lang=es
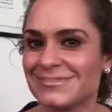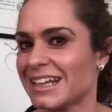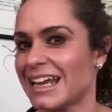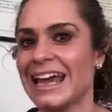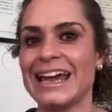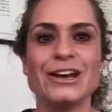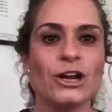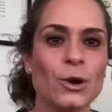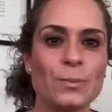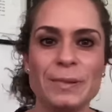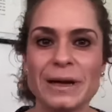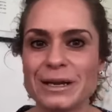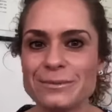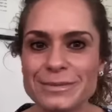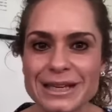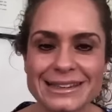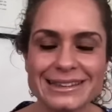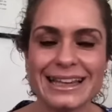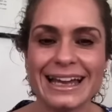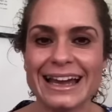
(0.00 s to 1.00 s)
que no
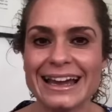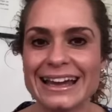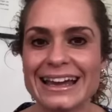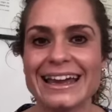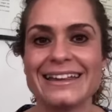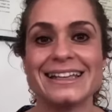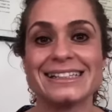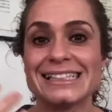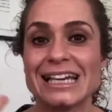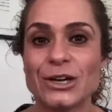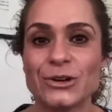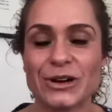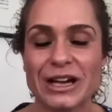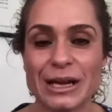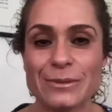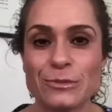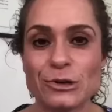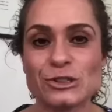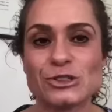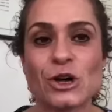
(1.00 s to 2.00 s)
permite que
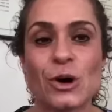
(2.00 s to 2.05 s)
desalojemos